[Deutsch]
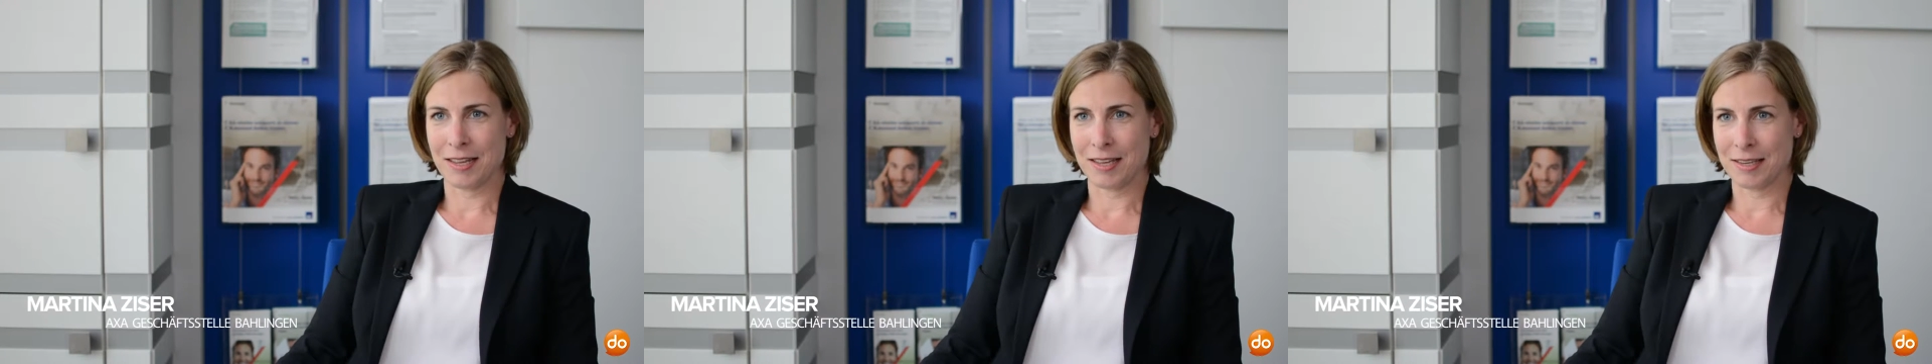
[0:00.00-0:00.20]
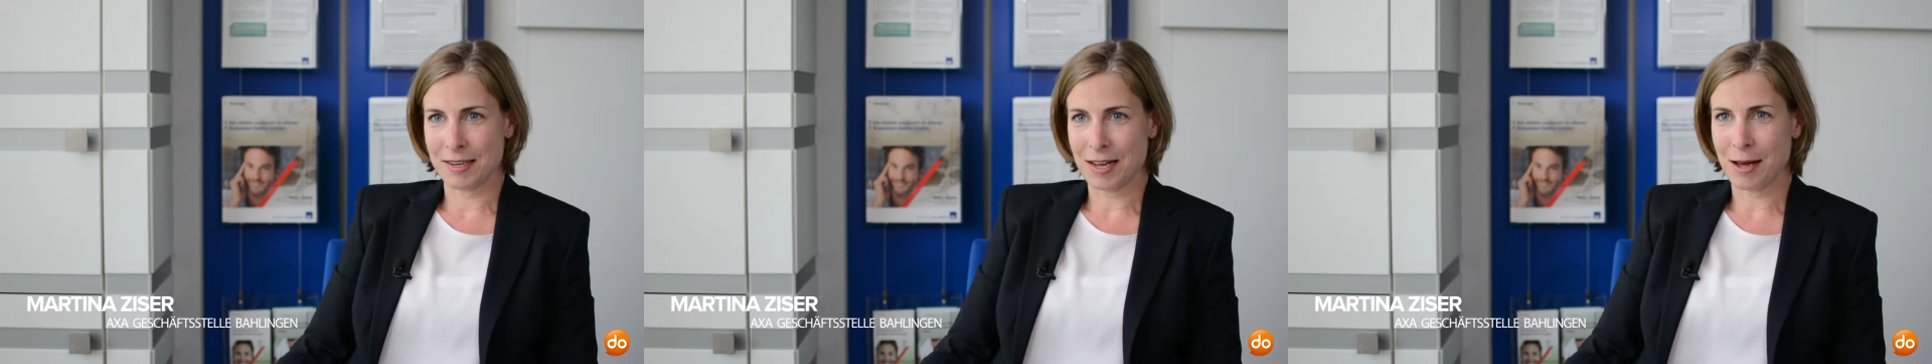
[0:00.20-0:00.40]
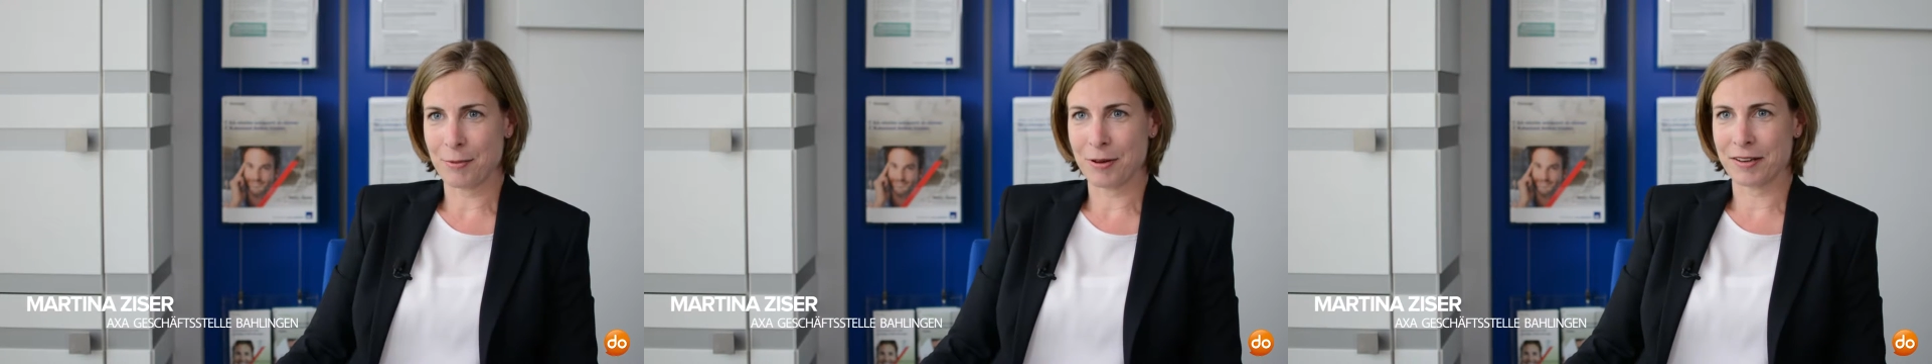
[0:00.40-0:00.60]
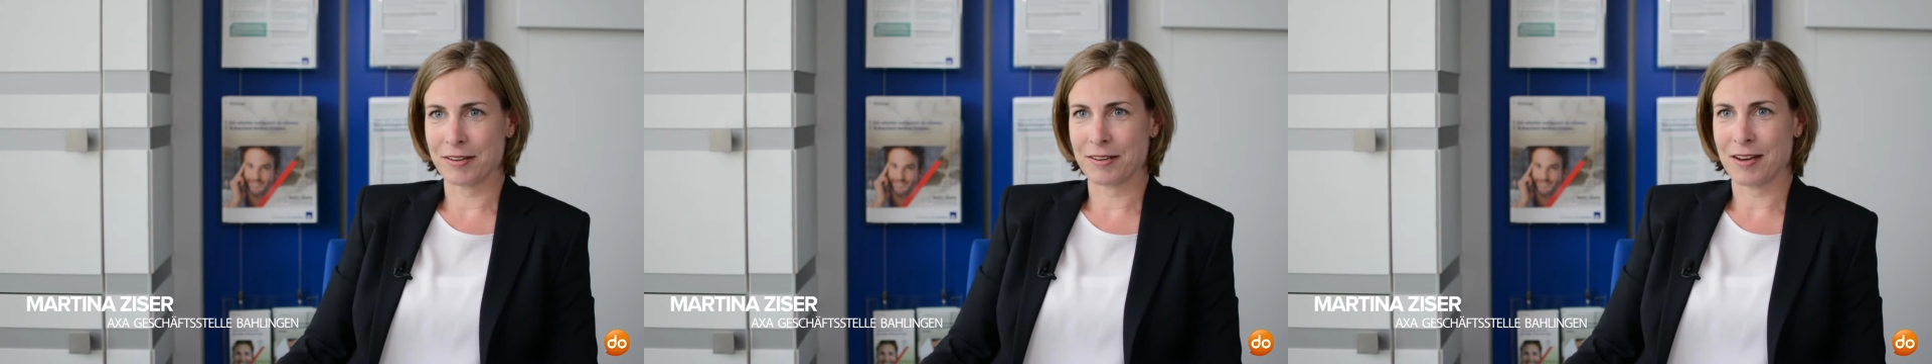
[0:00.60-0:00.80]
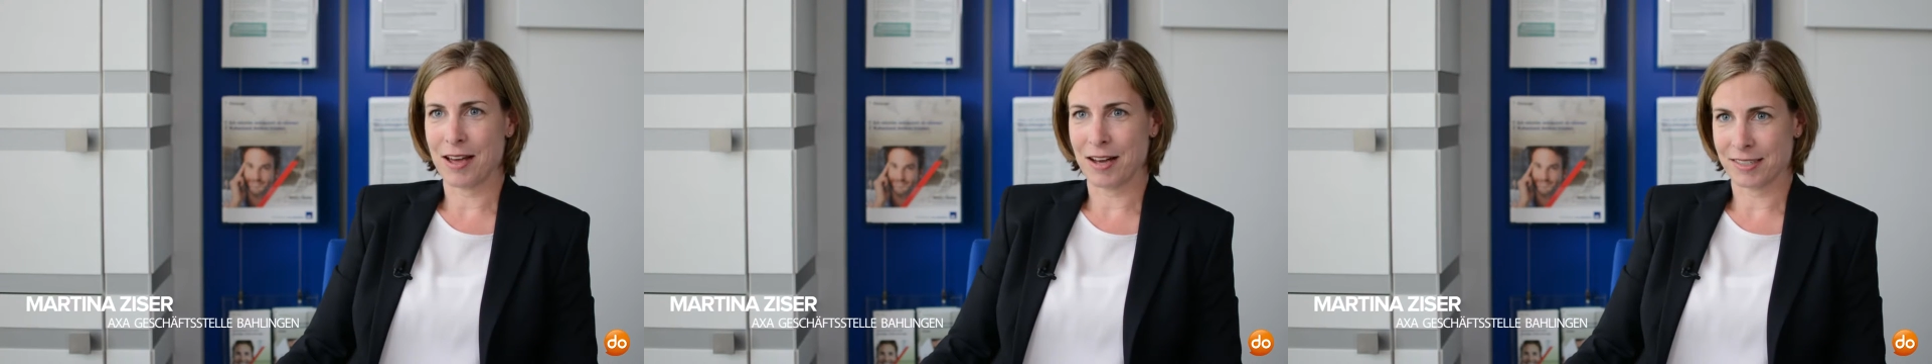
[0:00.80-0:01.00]

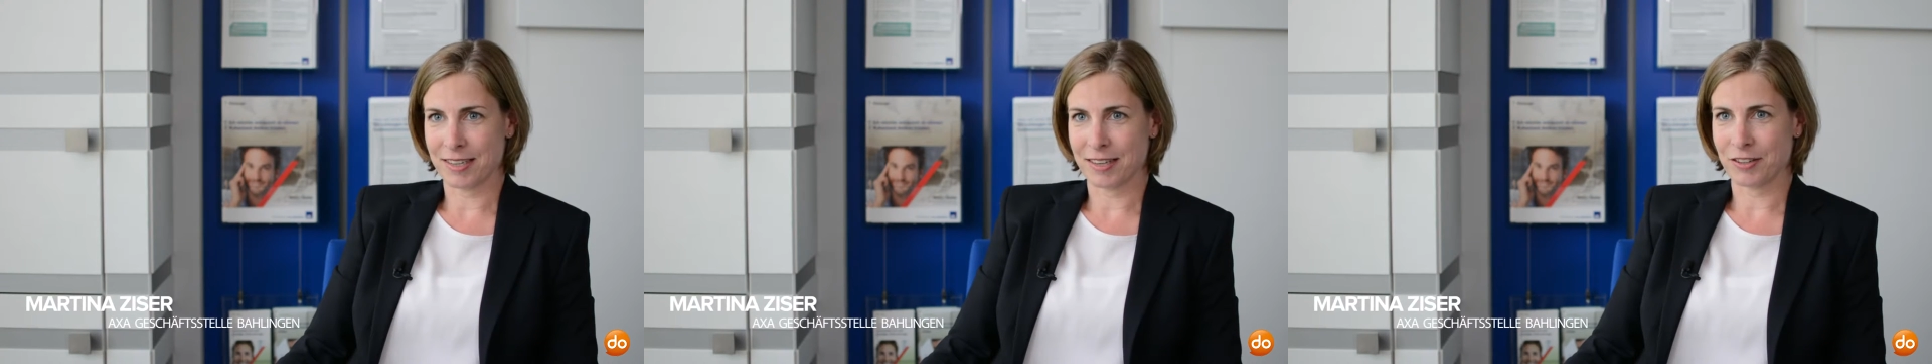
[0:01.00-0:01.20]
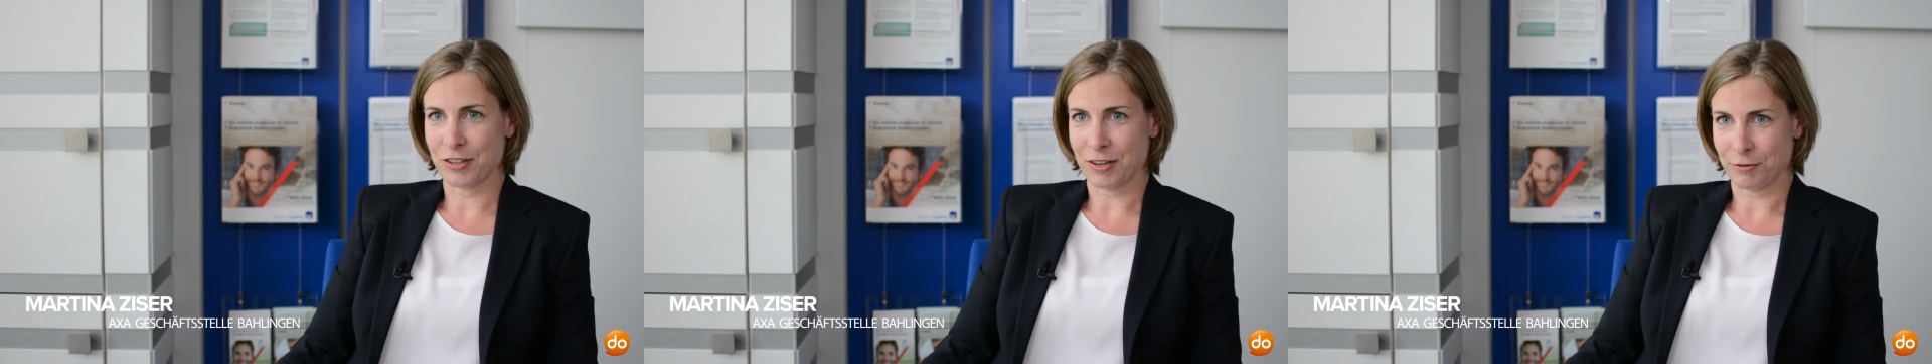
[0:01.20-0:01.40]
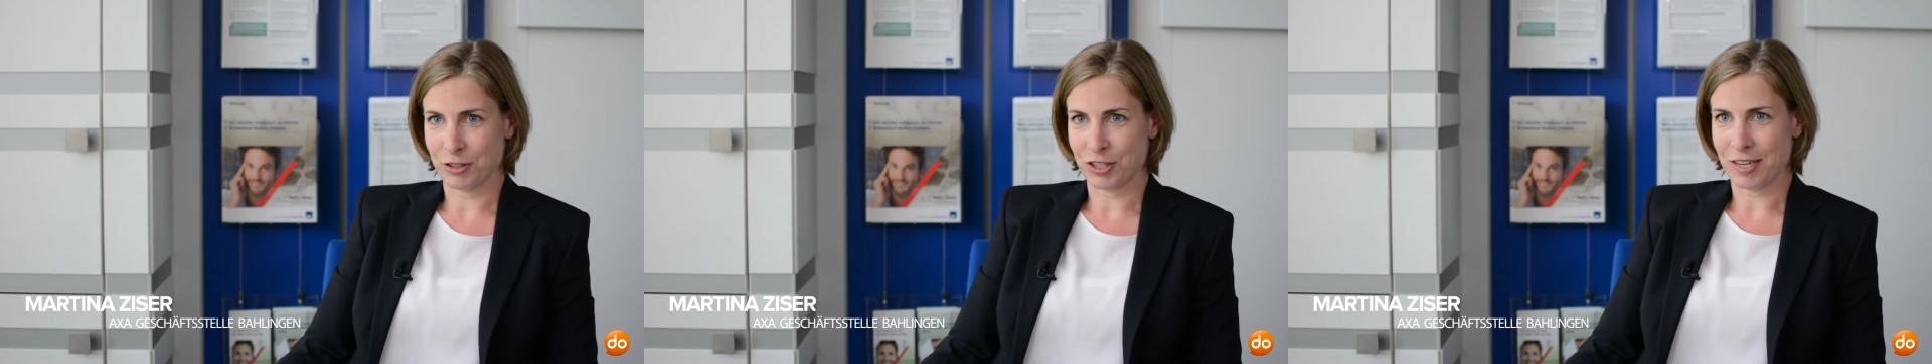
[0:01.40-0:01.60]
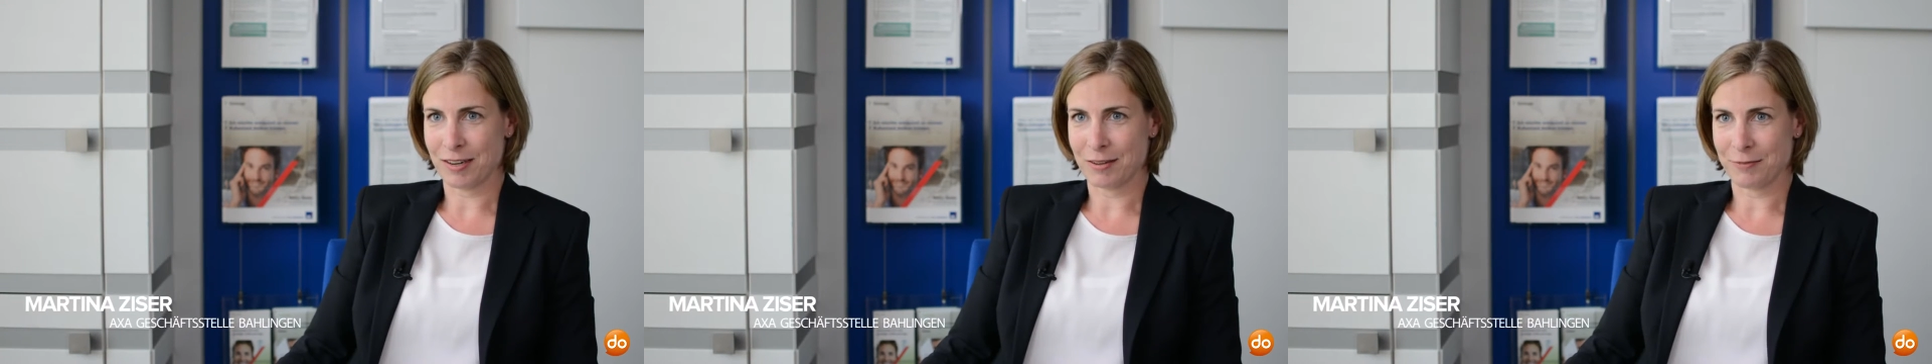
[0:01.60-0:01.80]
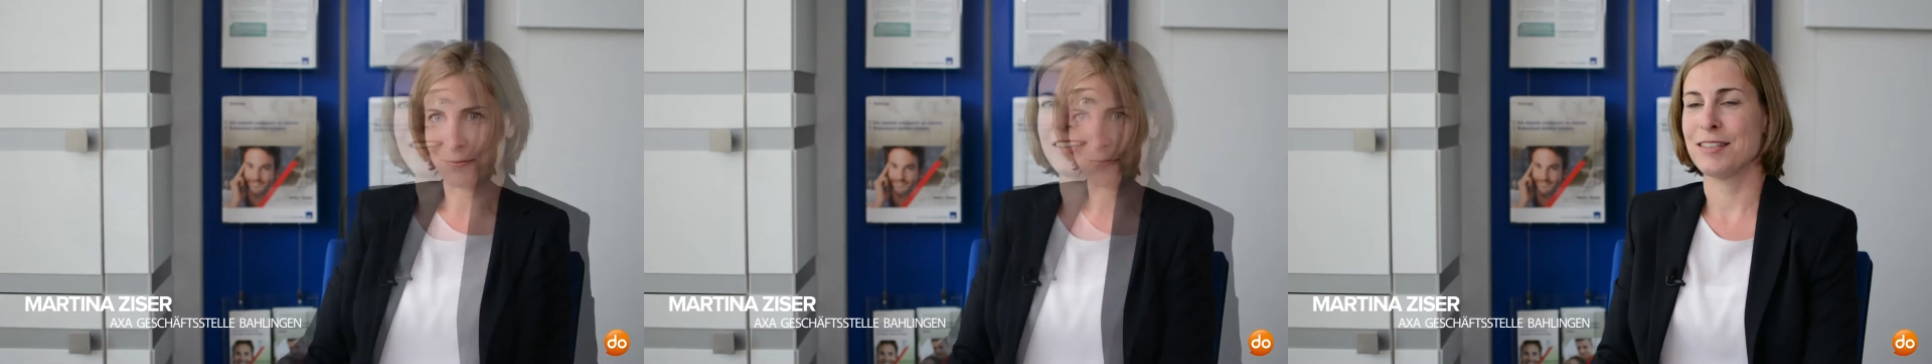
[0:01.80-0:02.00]
Inhaberin AXA Geschäftsstelle.